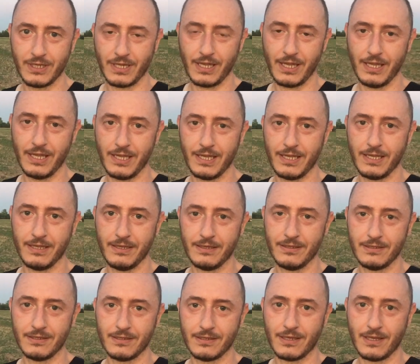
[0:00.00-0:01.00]
E,
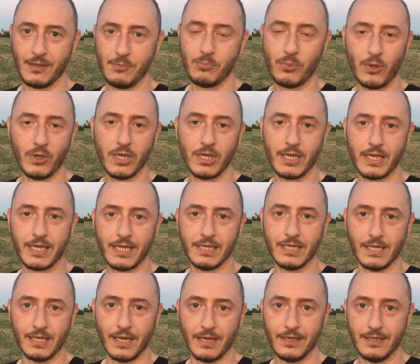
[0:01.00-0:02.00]
e poi che
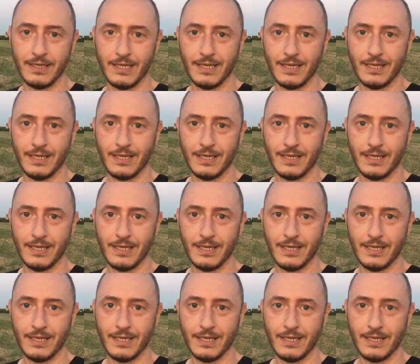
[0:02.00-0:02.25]
dire?